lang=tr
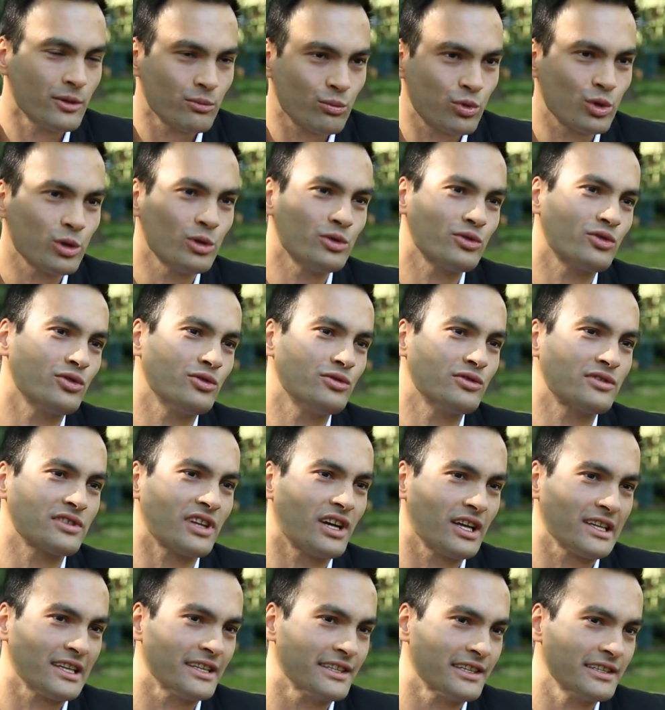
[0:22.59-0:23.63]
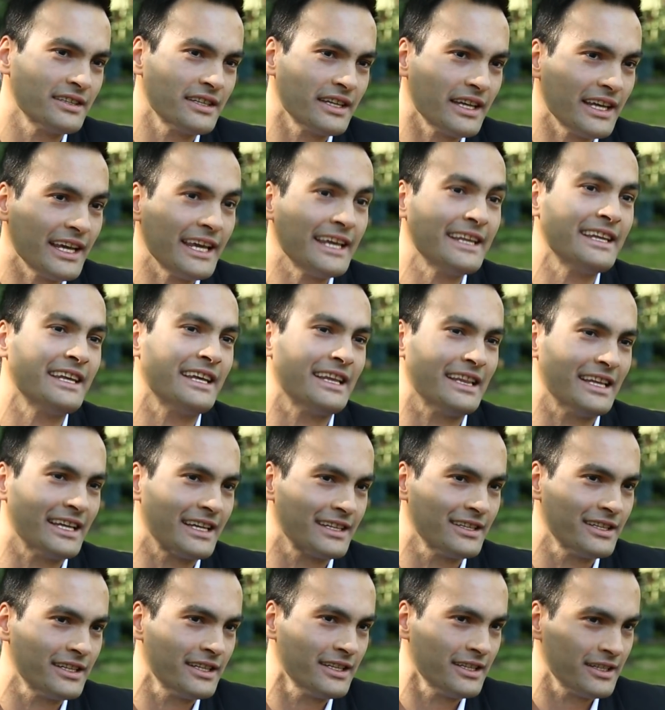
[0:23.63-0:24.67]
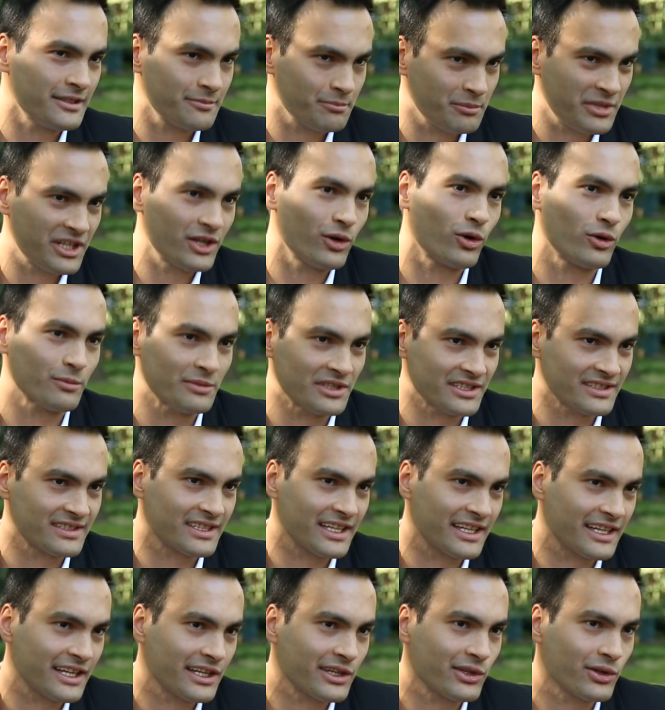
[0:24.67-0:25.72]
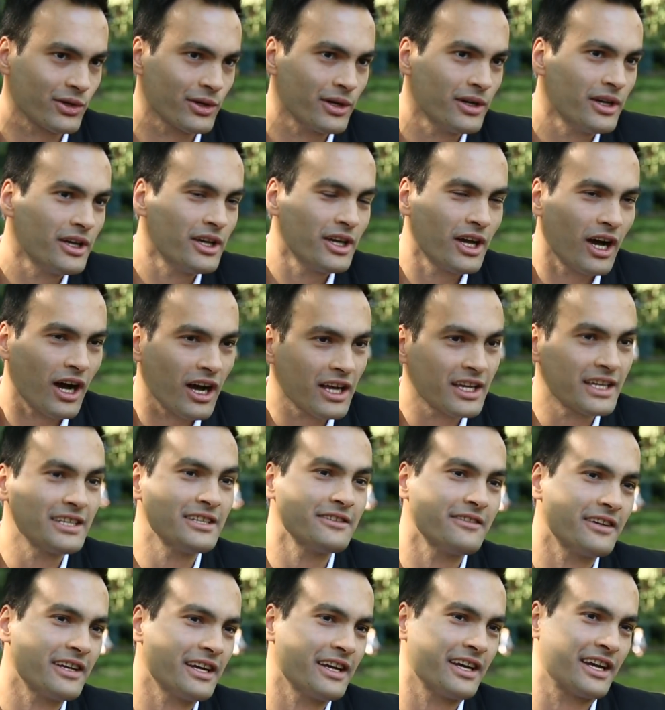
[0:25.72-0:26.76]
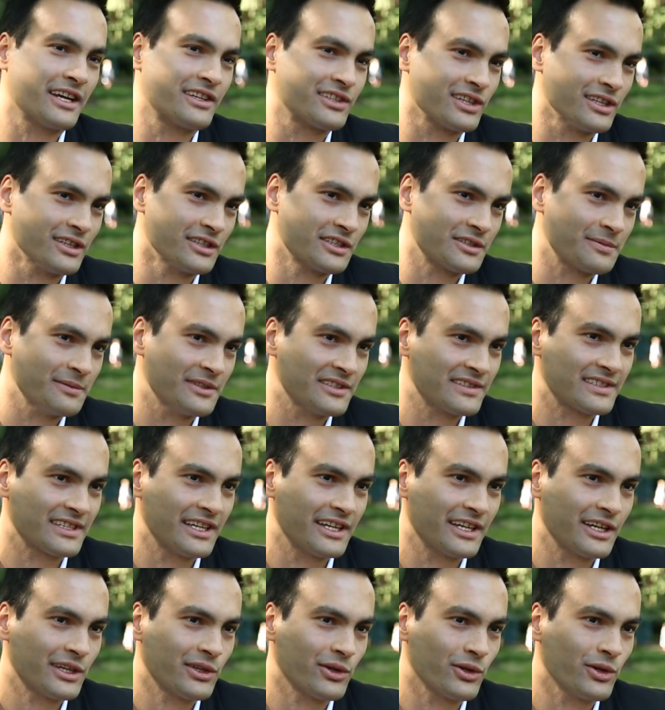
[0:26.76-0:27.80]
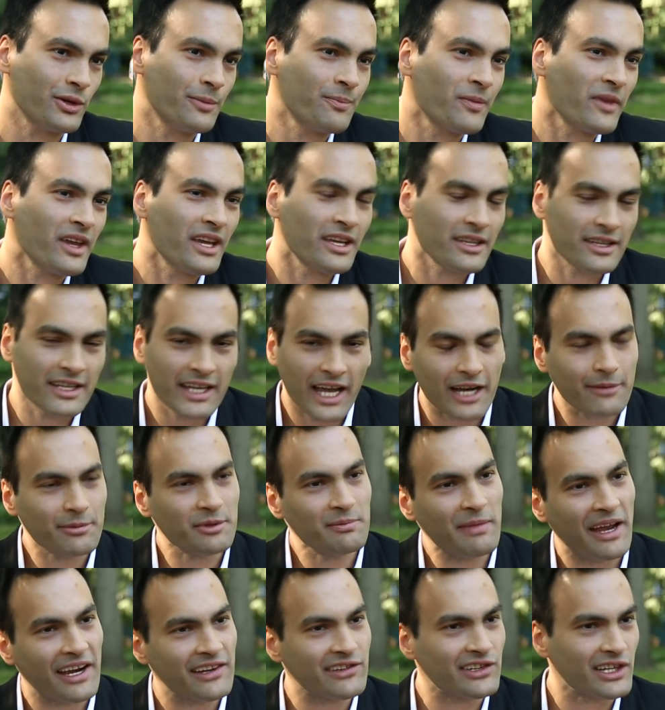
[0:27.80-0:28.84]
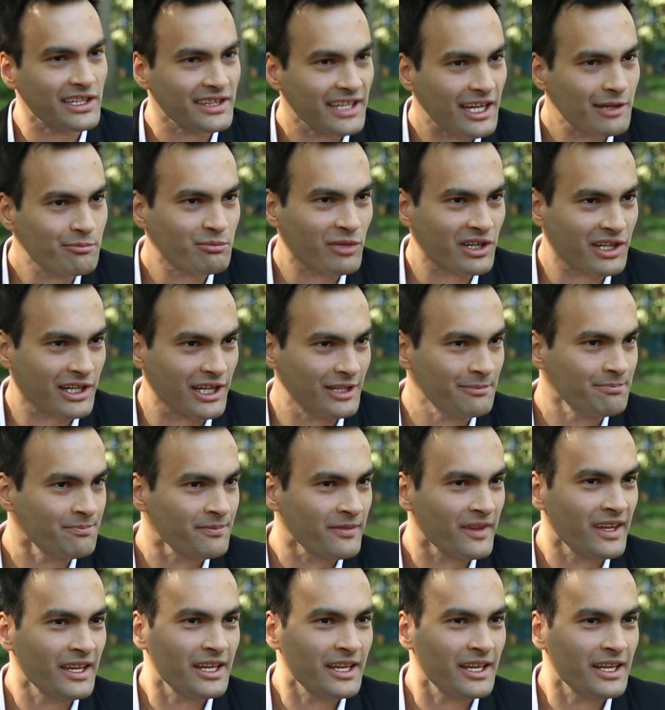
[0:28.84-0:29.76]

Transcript: Bulunduğunuz alanın en iyilerine biri olmanız gerekiyor. Hakkını vererek çalışmanız gerekiyor. Diğer bir mercekten bakalım.